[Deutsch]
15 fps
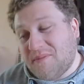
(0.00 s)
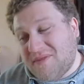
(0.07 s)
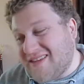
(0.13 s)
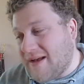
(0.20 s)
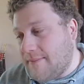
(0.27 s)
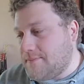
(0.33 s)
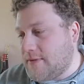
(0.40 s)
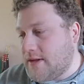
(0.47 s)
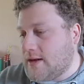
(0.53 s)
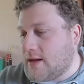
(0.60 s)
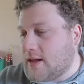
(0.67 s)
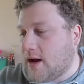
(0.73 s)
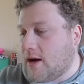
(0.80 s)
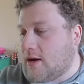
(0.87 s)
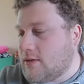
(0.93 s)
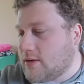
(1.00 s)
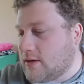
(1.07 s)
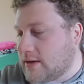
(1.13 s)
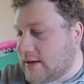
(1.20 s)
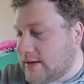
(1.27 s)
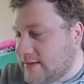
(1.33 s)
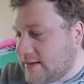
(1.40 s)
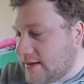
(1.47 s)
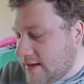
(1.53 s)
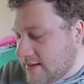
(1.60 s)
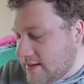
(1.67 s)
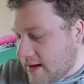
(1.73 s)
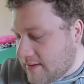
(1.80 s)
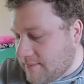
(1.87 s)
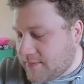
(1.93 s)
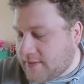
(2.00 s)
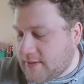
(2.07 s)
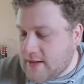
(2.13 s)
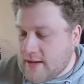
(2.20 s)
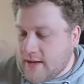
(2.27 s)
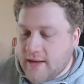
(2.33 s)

Thumbnail auch gesehen habt.